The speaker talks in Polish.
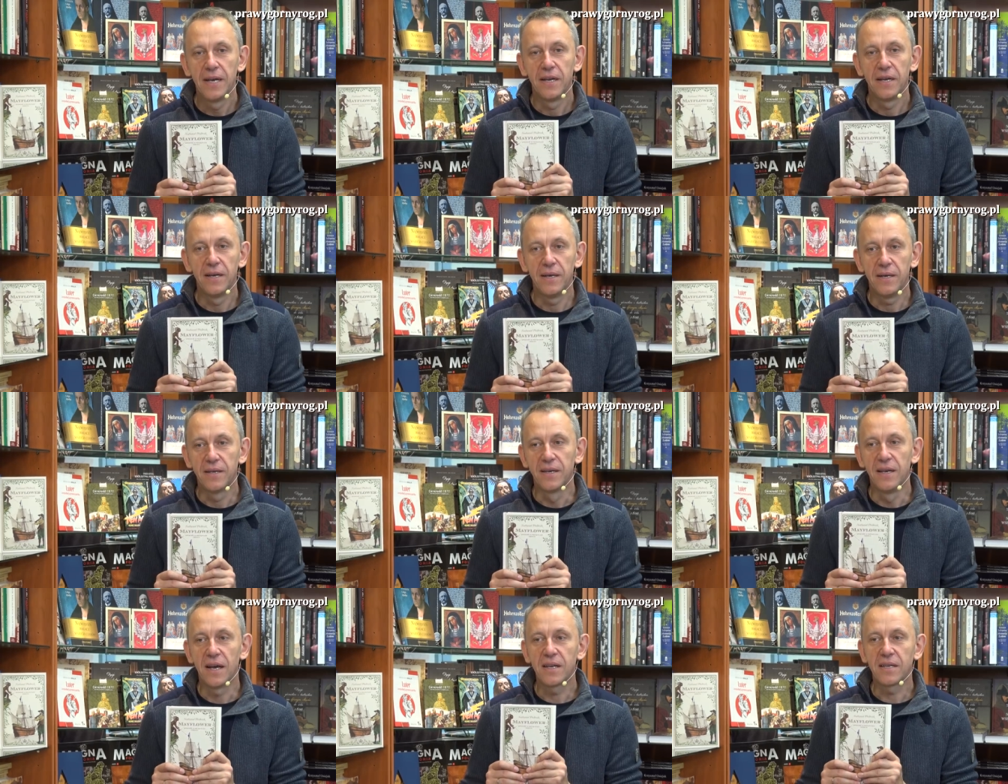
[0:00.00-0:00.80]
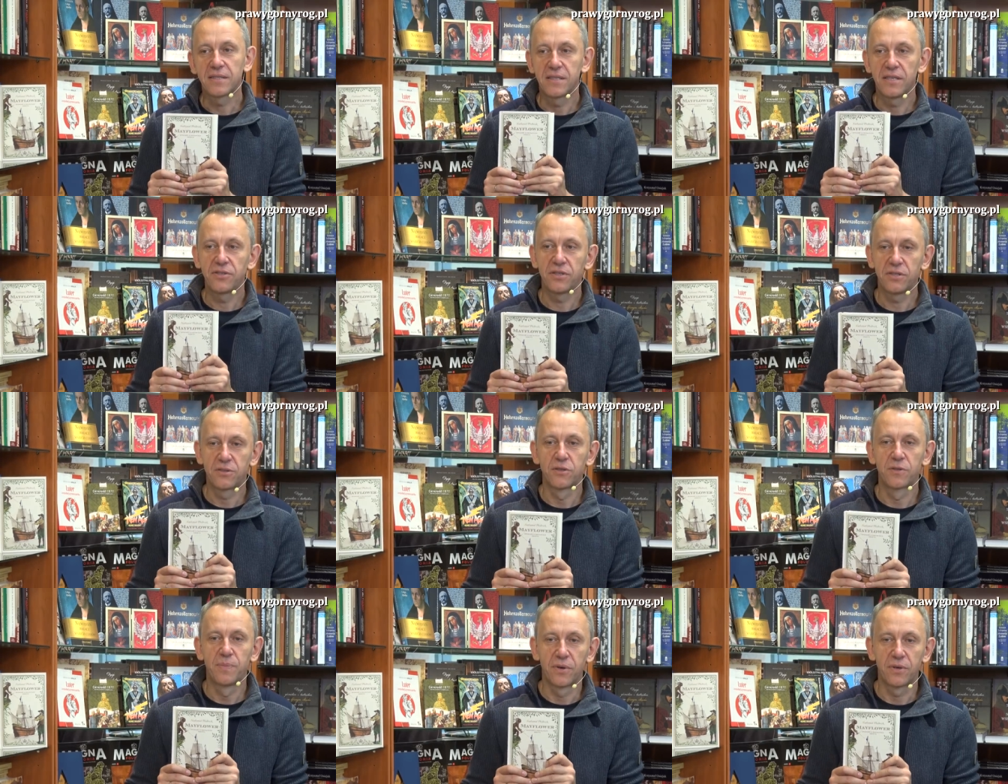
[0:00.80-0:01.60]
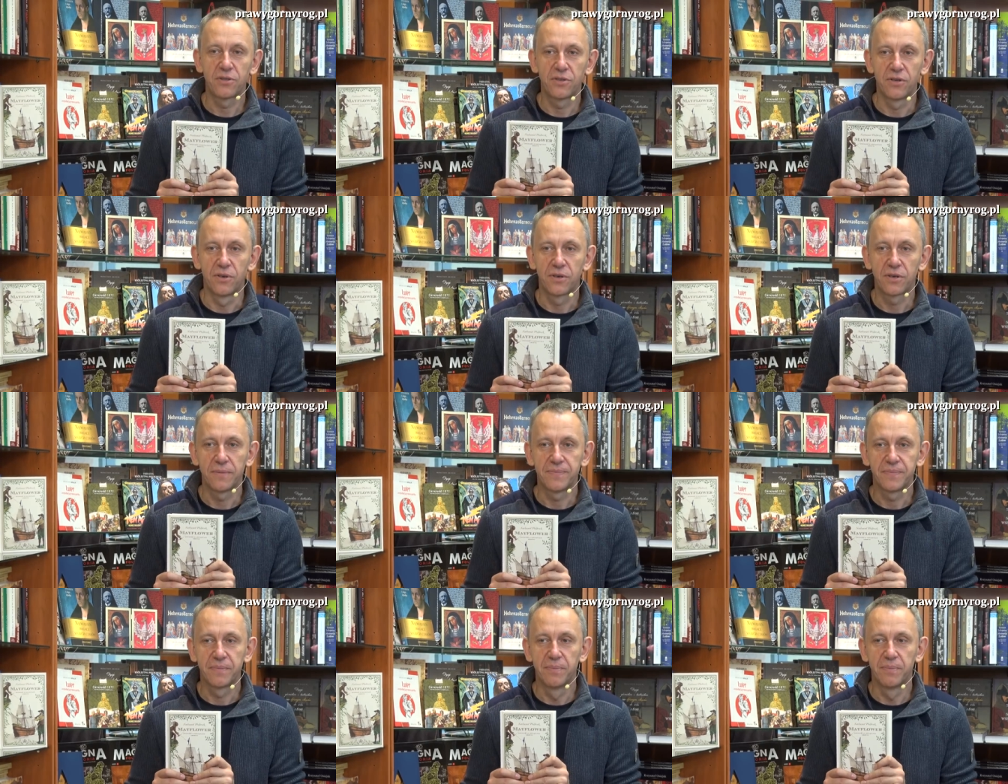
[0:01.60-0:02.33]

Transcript: Y, dla nas też jest to spory szok,